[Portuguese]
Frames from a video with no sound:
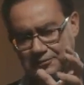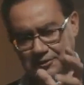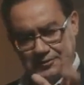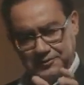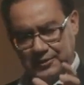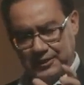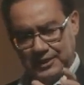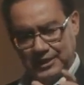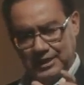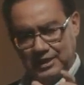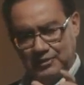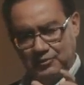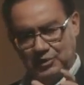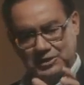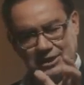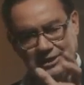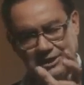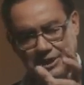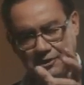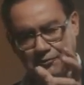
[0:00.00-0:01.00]
viver,
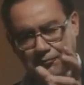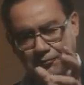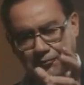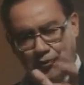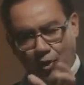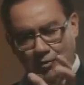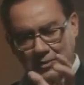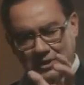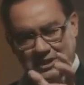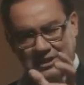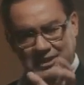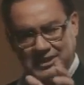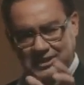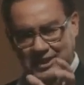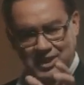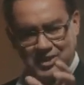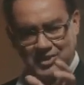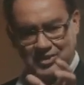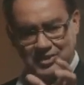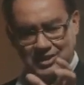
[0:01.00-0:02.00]
você tem fome,
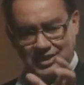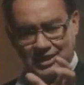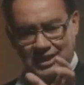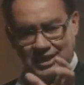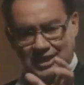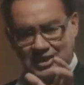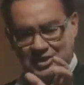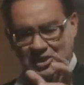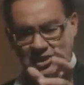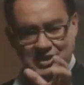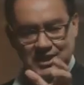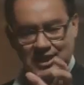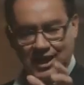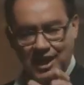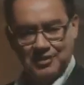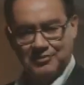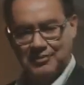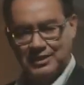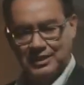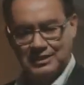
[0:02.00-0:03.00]
sede de se
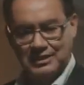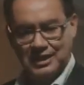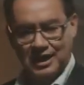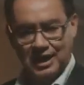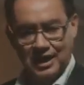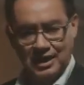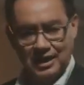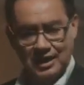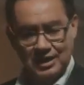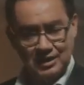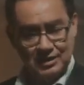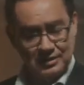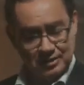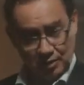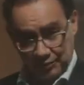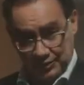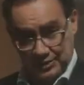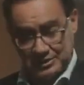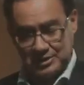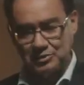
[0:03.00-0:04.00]
reinventar,
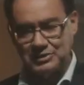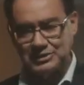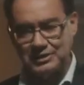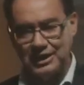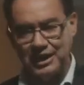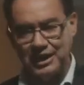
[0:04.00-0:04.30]
talvez não